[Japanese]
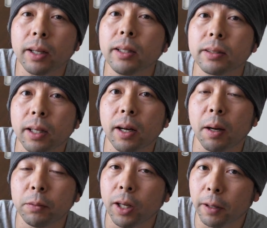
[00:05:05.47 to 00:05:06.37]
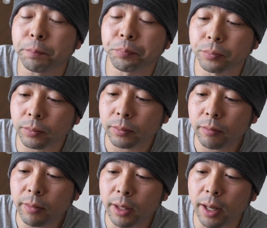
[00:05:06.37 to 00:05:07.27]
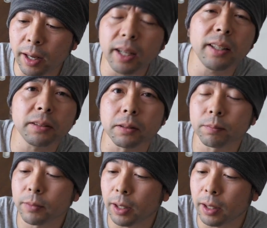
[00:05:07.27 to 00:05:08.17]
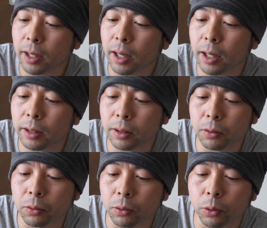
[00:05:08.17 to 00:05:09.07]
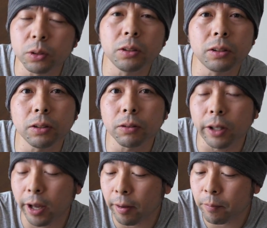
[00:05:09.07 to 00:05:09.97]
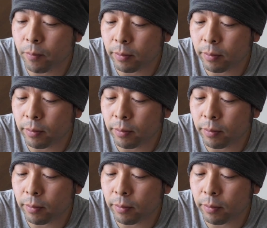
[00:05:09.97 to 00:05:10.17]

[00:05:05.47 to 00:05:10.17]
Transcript: 赤なさ、油。赤いやつ。あれが入ってるのは美味しいよね。